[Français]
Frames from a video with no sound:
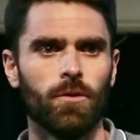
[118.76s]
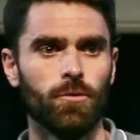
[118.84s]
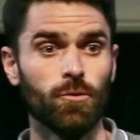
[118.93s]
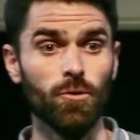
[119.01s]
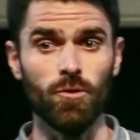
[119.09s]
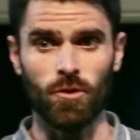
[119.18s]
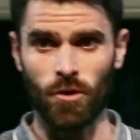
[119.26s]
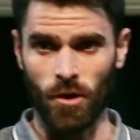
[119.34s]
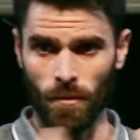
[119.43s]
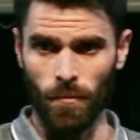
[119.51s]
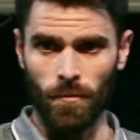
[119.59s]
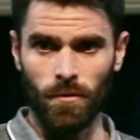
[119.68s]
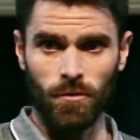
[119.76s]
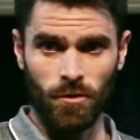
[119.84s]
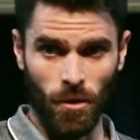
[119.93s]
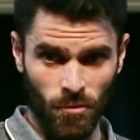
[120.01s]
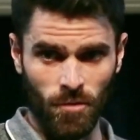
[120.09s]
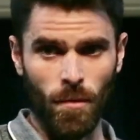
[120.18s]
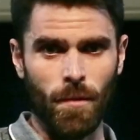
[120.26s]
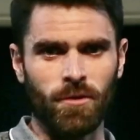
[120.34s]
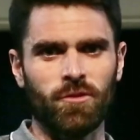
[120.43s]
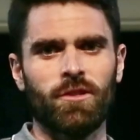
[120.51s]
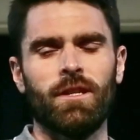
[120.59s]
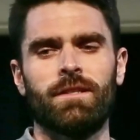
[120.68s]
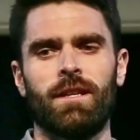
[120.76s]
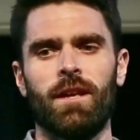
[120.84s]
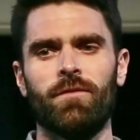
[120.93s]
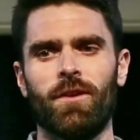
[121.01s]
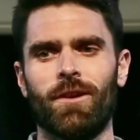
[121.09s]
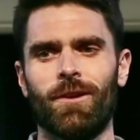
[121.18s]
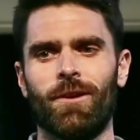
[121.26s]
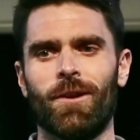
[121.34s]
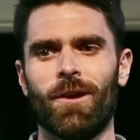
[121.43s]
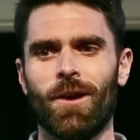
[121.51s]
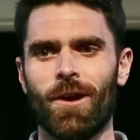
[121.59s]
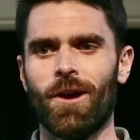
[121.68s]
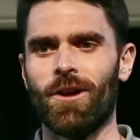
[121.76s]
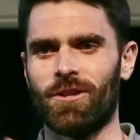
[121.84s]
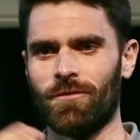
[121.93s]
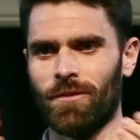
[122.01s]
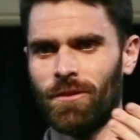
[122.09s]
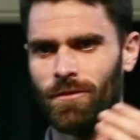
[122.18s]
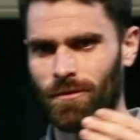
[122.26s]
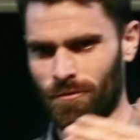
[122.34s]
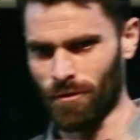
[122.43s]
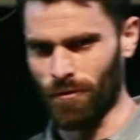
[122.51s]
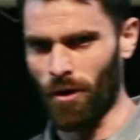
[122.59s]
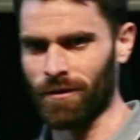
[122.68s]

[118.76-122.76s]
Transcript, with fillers: Du coup, comme, comme je ne peux pas changer les élèves, je vais devoir